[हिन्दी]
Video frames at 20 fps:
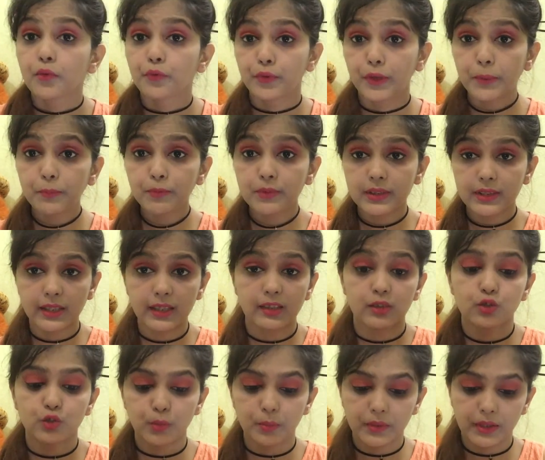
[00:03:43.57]
फिफ्थ
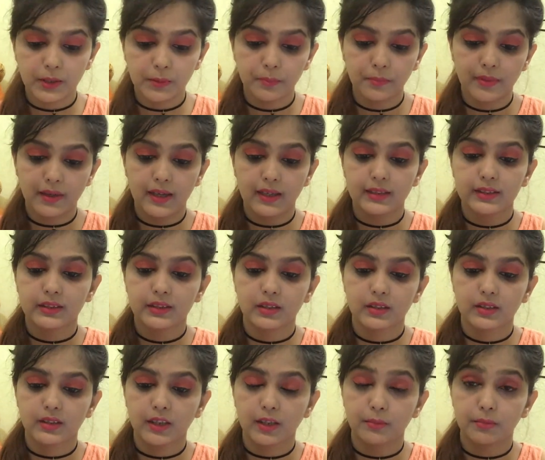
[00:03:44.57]
ईयरिंग जो मेरे पास है
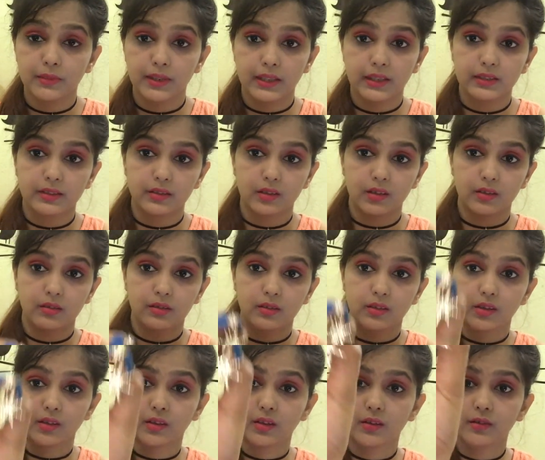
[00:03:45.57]
ये आप देख
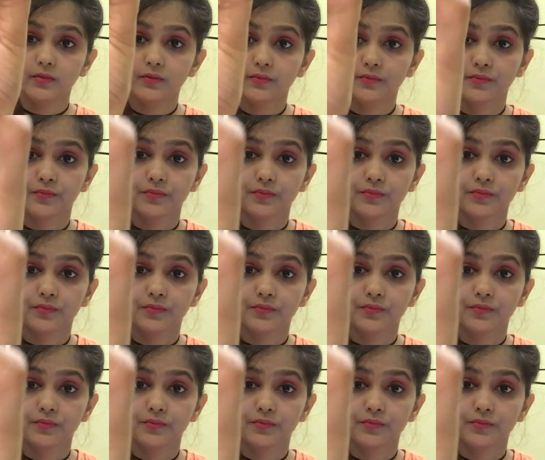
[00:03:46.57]
सकते हैं